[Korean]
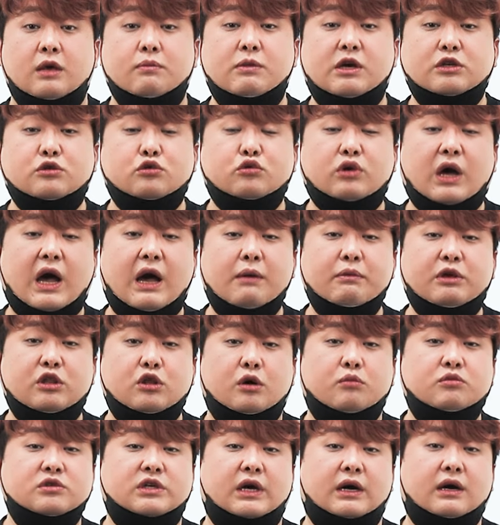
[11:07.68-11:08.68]
이마저도 함이
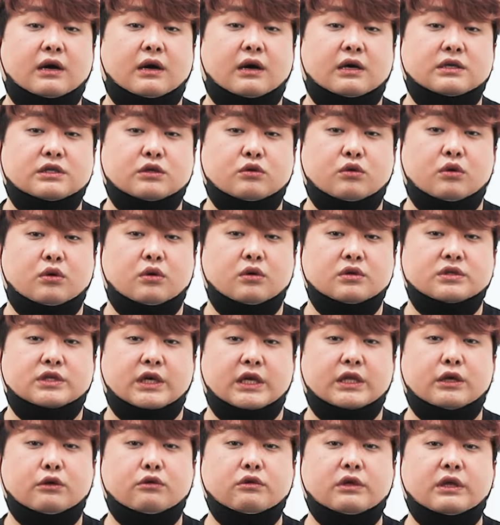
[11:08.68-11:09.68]
너무 작아가지고
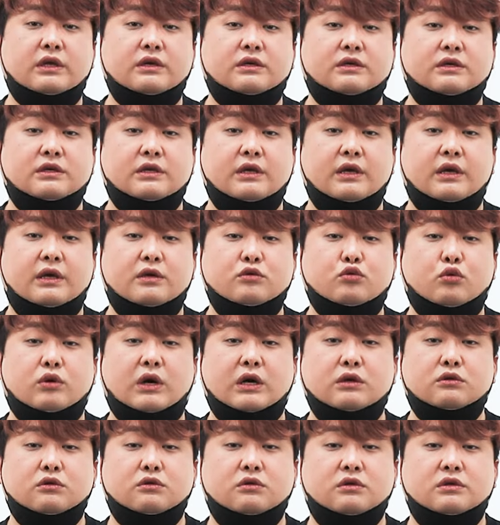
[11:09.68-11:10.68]
제대로 된 크기의
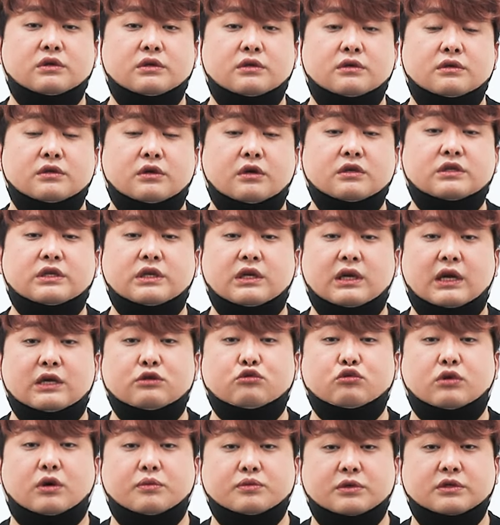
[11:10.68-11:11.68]
소각로를 설치를 할
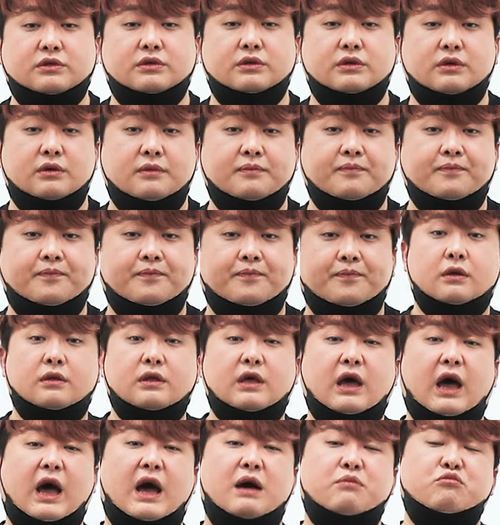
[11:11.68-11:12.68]
수가 없었어요.
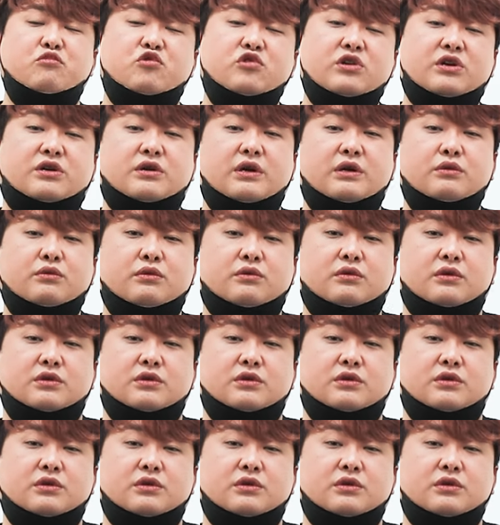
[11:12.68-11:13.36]
근데 아무리 그래도